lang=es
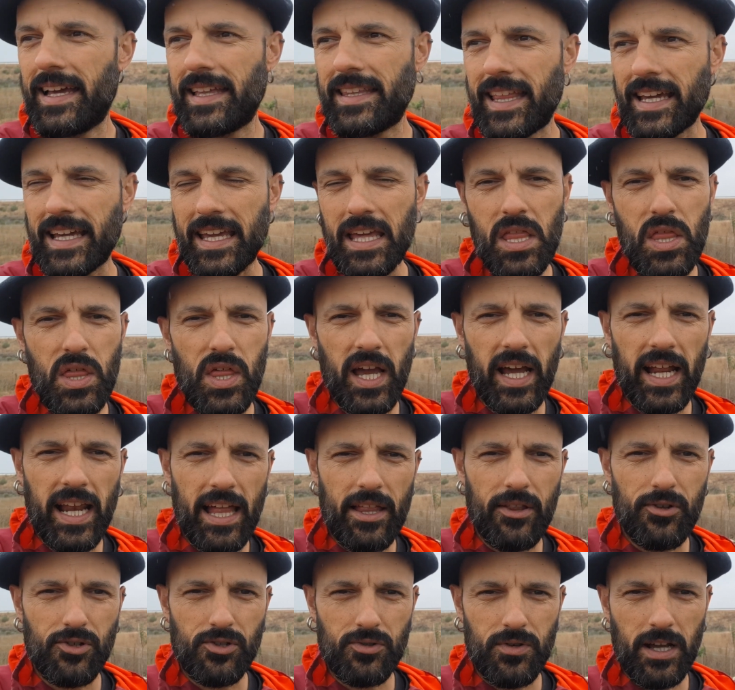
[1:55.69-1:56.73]
de 15
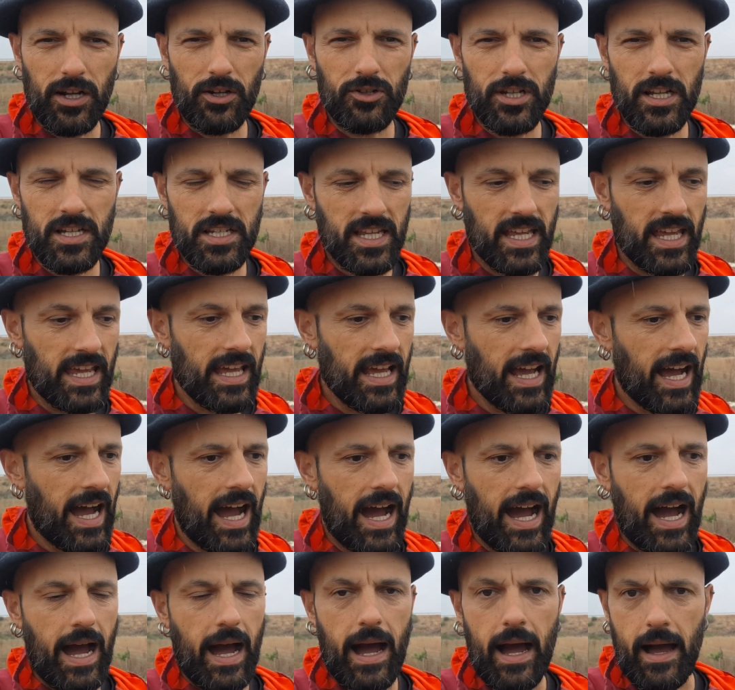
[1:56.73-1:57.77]
grados, una cosa así,
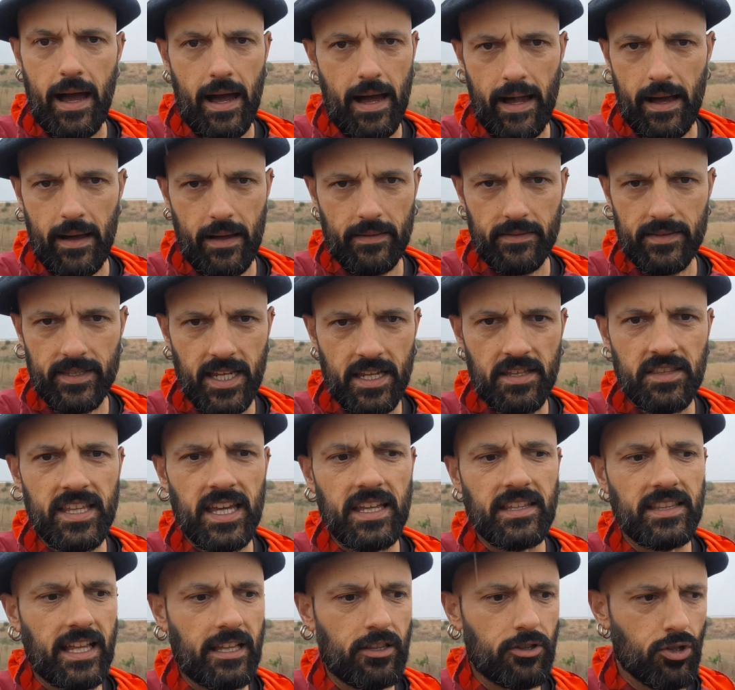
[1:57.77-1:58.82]
a treinta
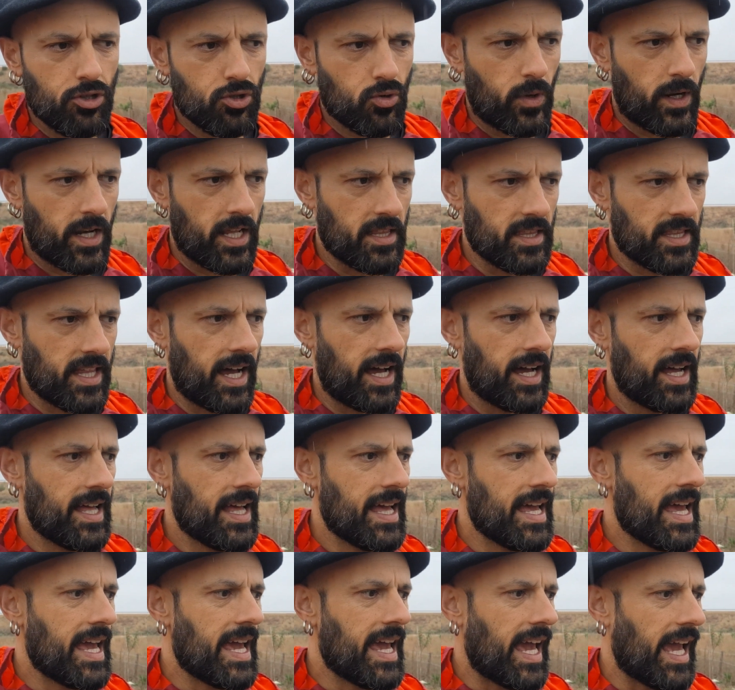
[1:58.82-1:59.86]
y tantos, 40.
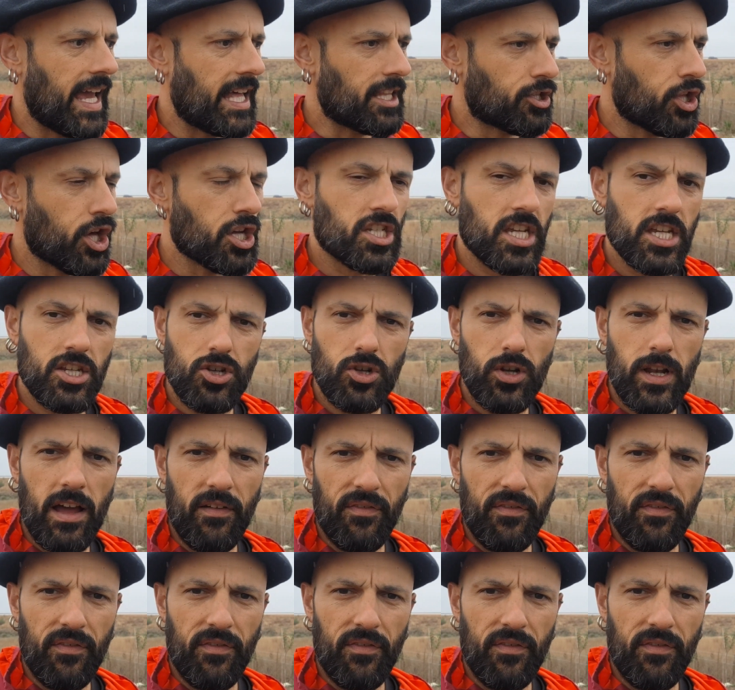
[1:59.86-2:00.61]
Entonces eso le